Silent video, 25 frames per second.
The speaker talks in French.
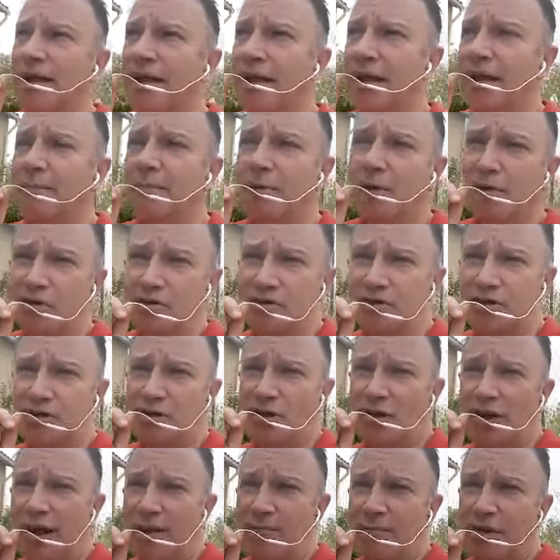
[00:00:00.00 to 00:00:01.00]
Et pendant ce
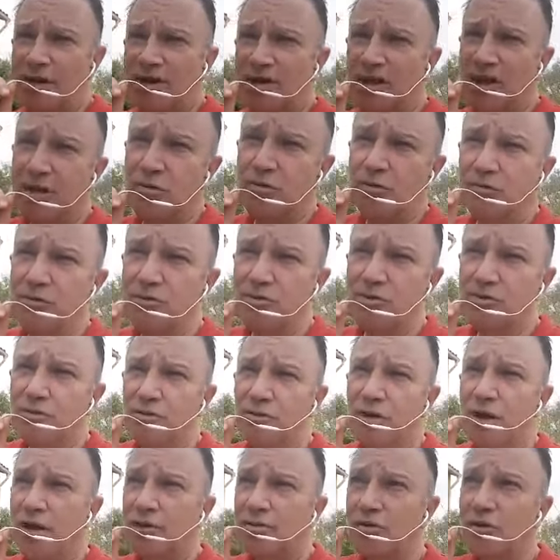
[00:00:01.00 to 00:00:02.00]
temps-là, moi, je serai donc
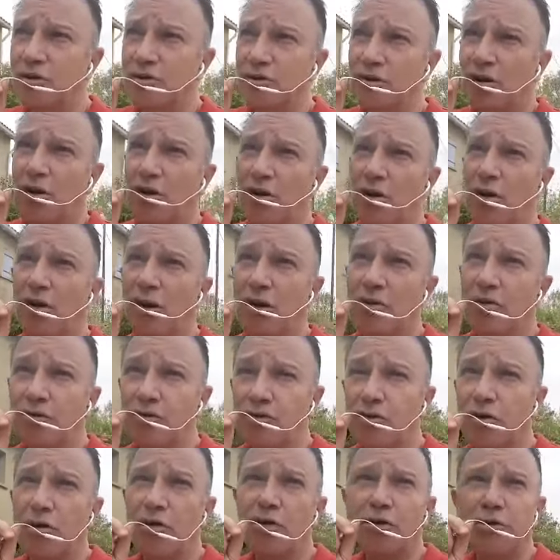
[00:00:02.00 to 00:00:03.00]
sur un autre, un
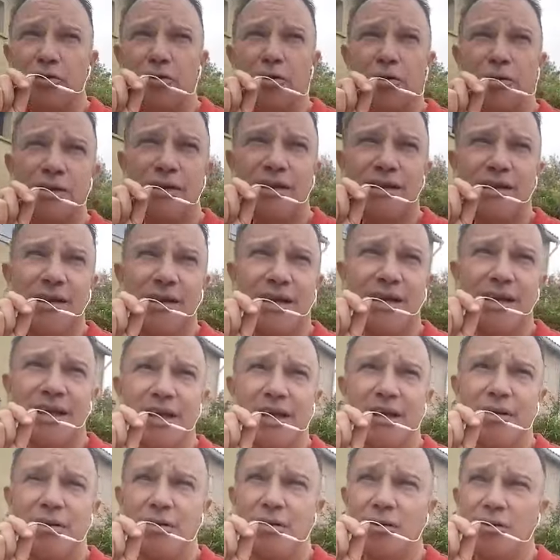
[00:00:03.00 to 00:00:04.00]
autre lieu qui
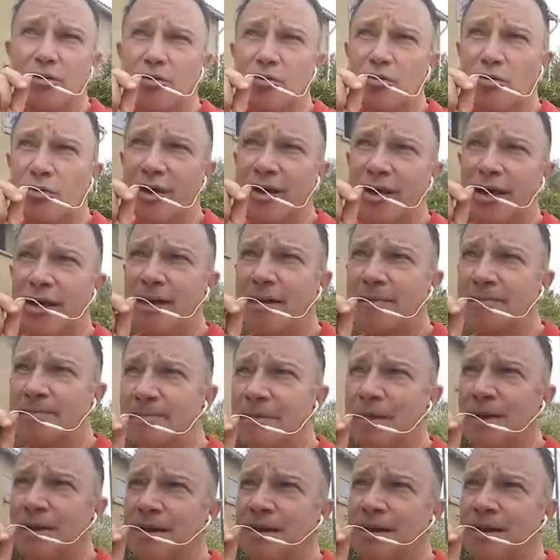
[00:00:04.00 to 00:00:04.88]
est euh, loué,